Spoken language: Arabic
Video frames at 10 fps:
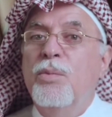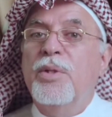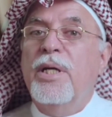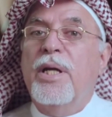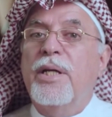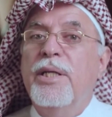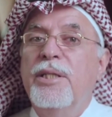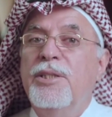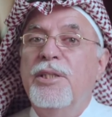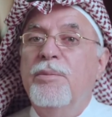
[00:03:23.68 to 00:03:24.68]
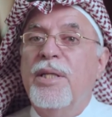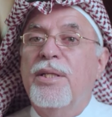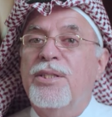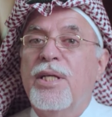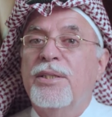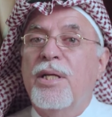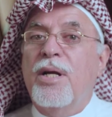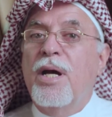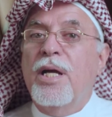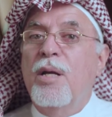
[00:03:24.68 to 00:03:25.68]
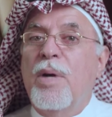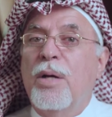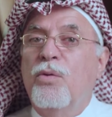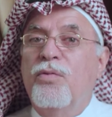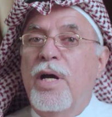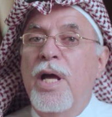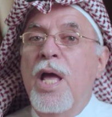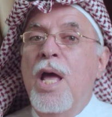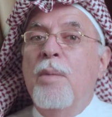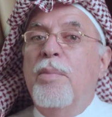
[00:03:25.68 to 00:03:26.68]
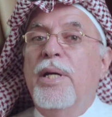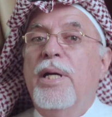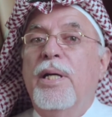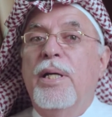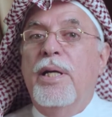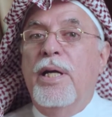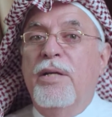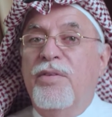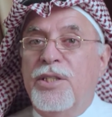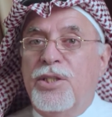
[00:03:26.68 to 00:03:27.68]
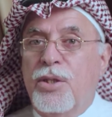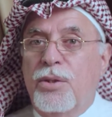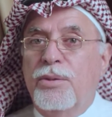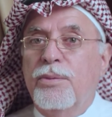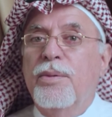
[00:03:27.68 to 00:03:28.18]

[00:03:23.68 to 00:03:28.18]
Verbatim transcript: ومن خريجي مدرسة الراقي المعروفة بإلفنستون